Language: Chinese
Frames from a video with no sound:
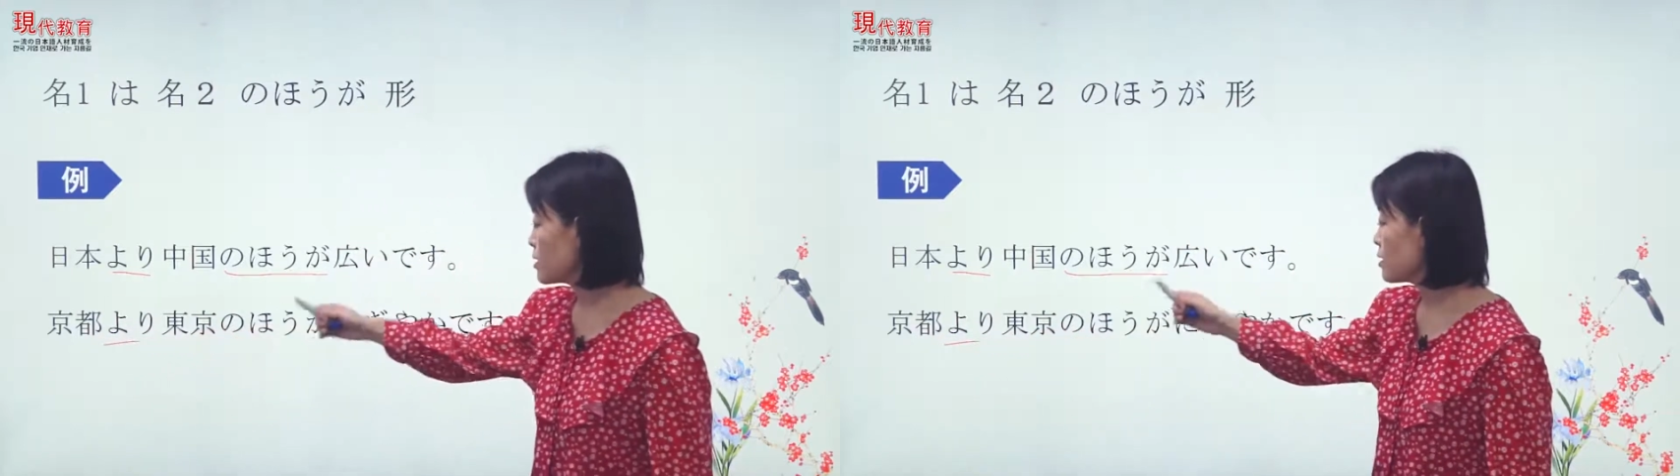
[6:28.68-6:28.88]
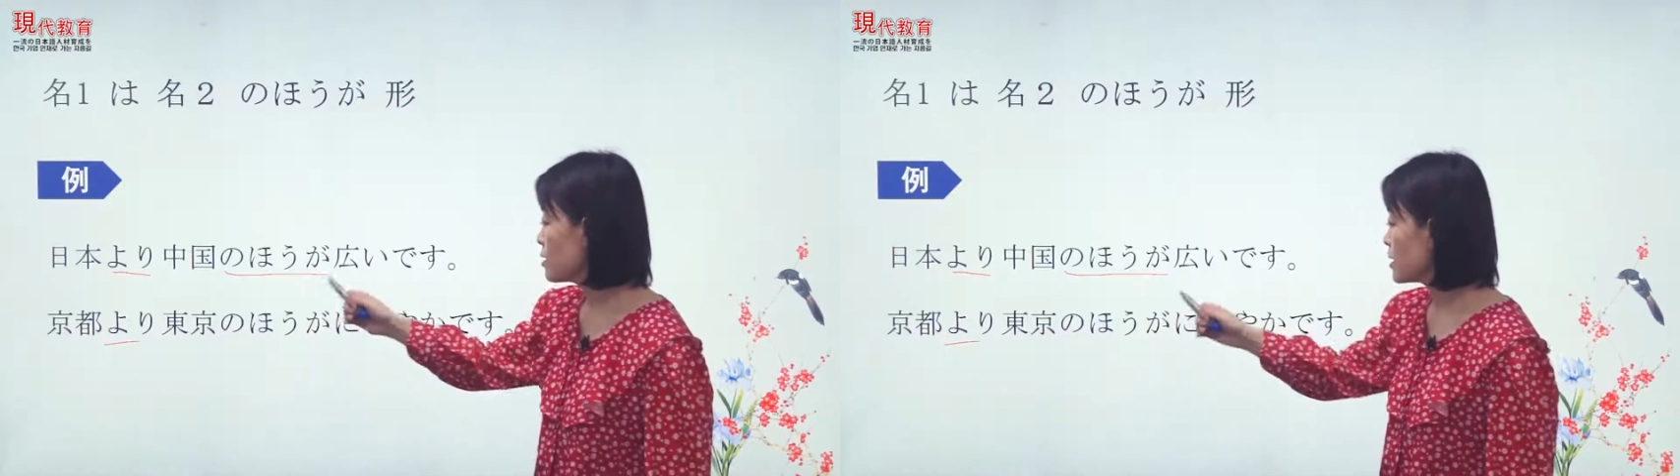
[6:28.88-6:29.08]

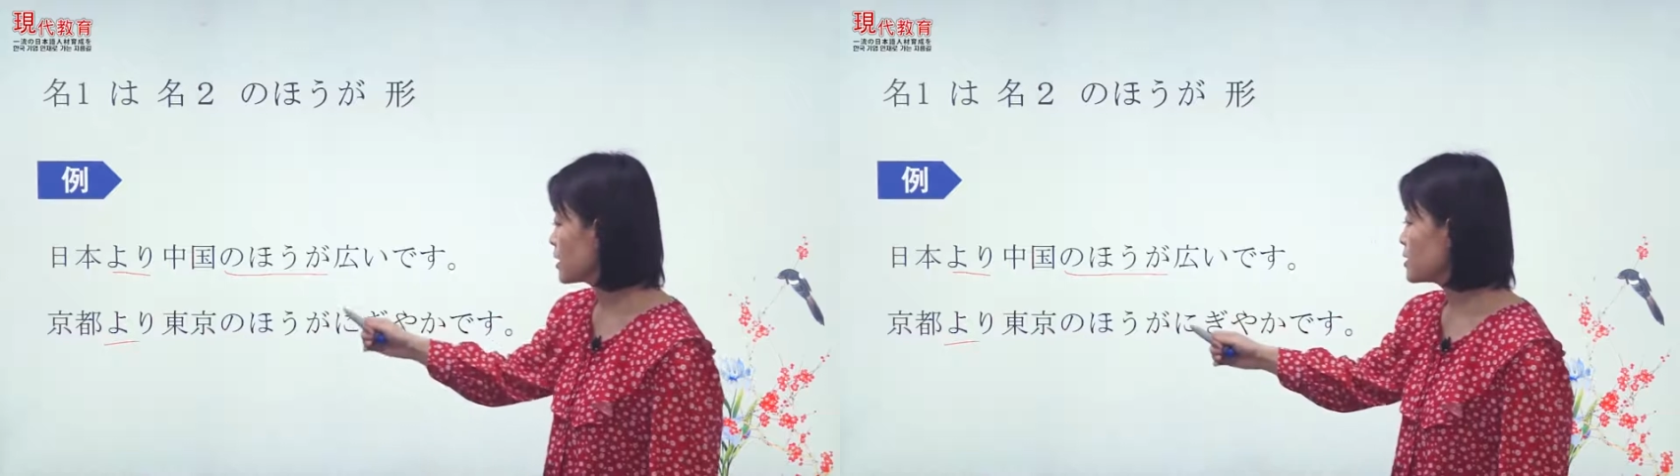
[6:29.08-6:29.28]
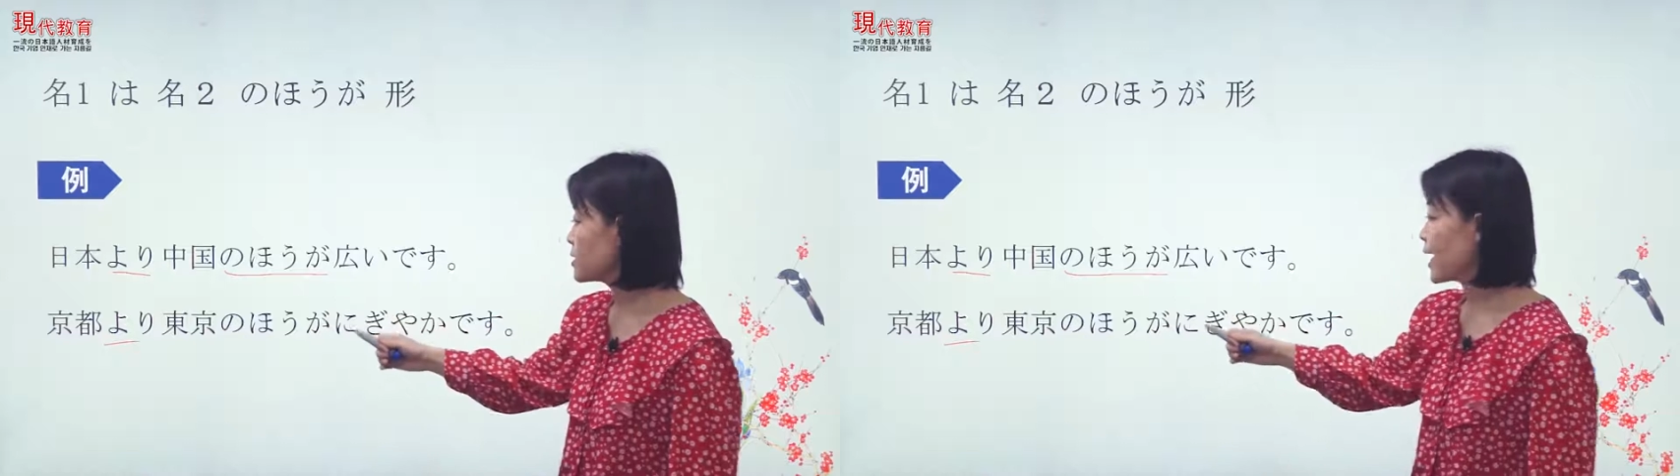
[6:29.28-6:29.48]
京
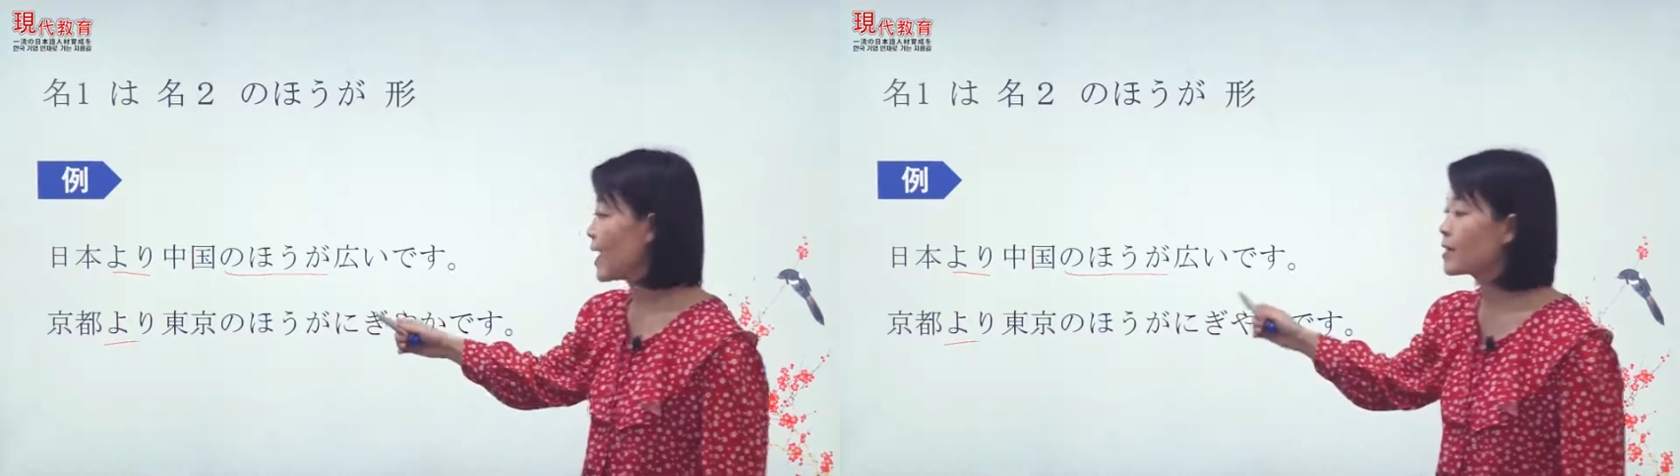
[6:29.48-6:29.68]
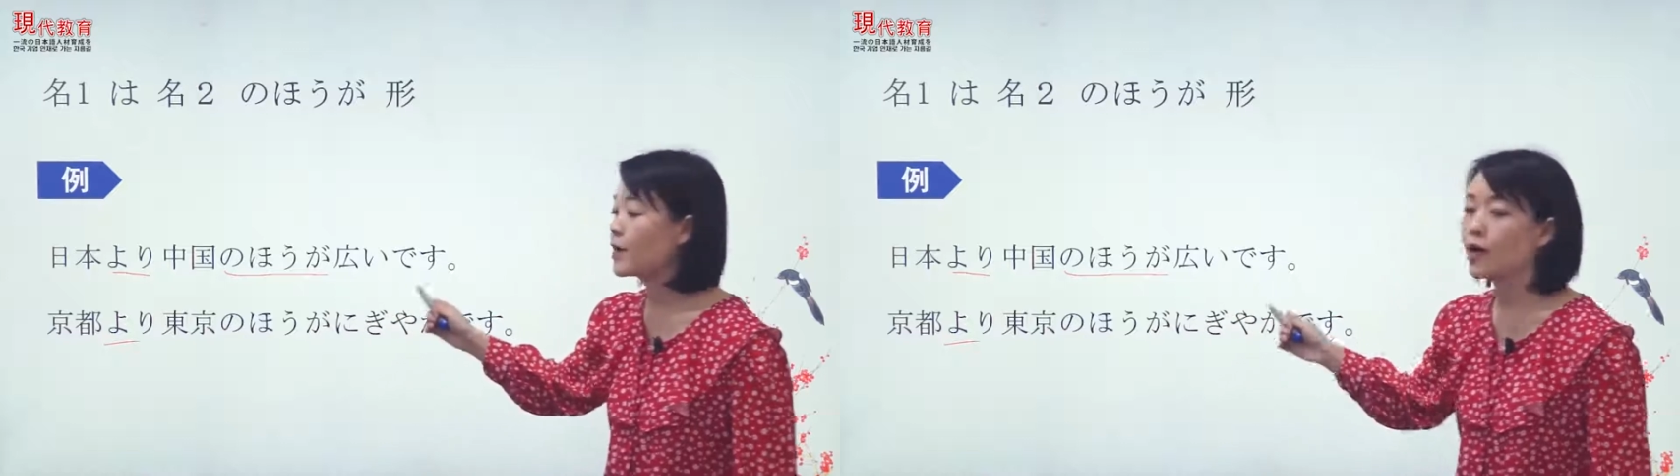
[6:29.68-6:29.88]
更
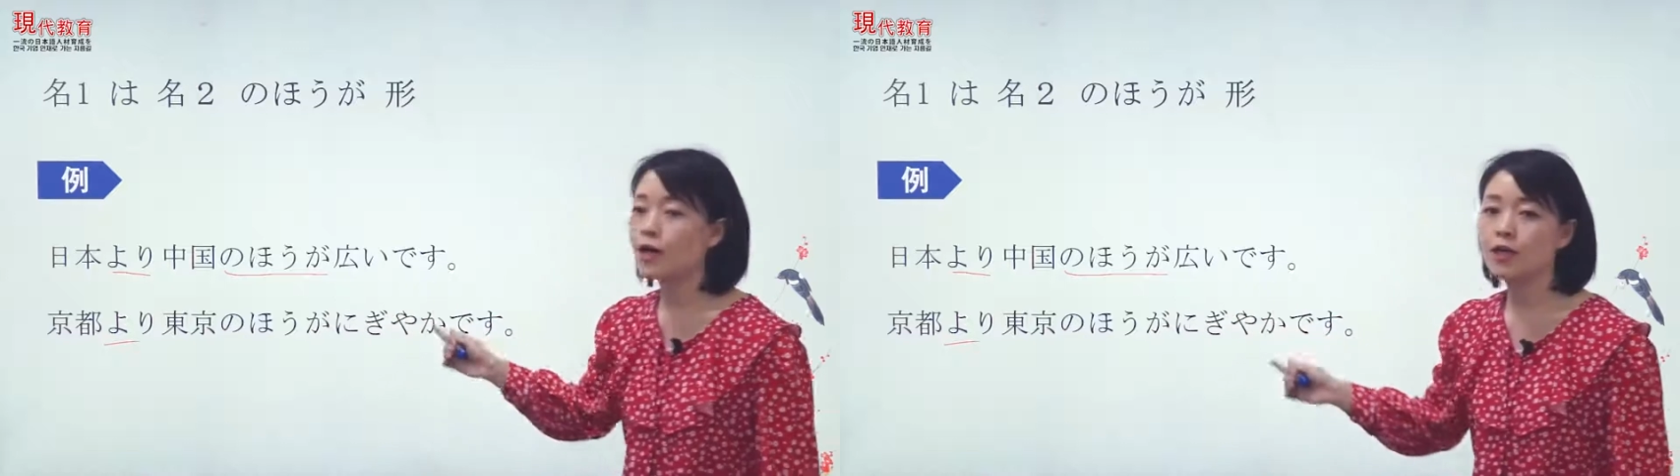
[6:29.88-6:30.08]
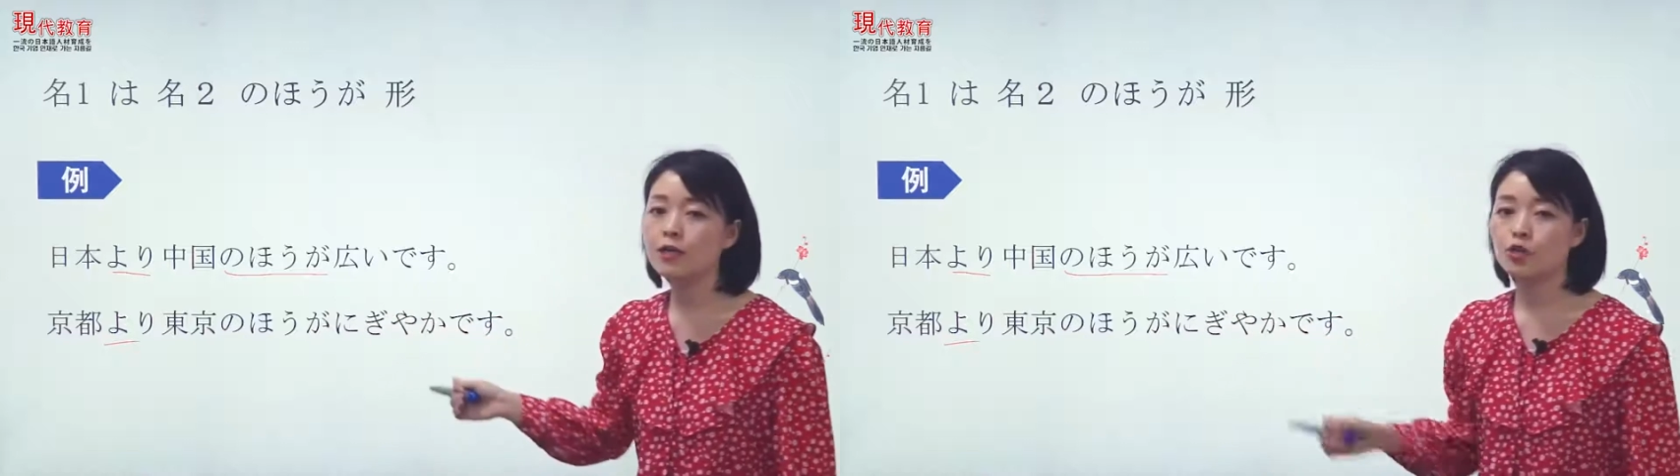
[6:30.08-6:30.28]
加
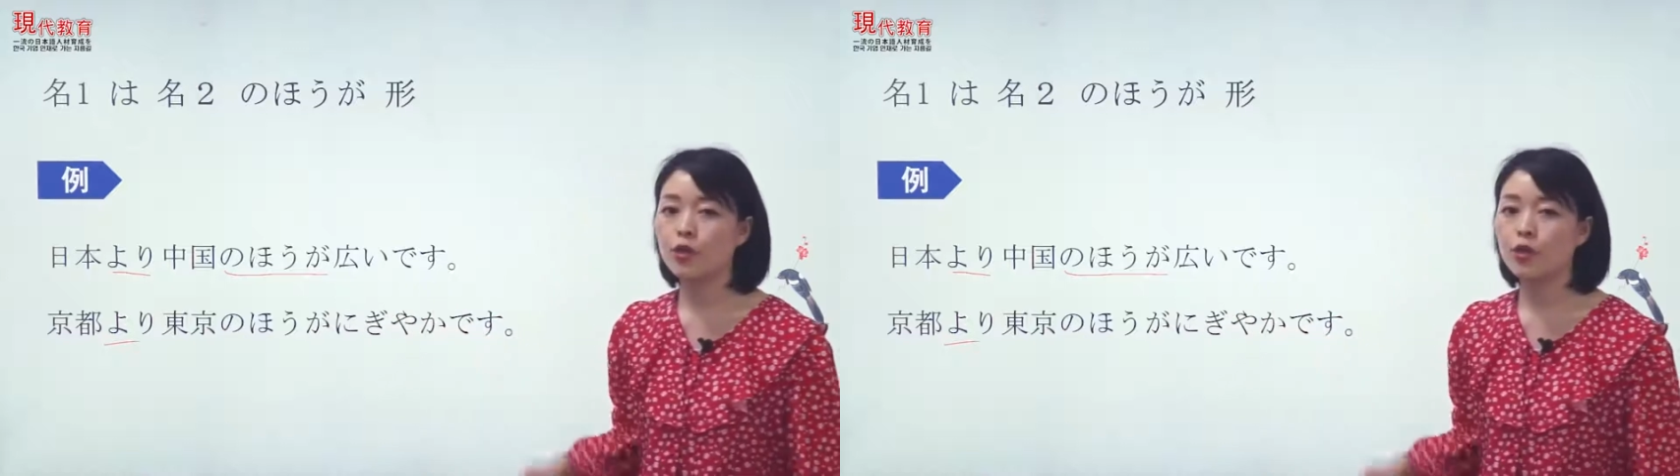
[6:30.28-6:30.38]
的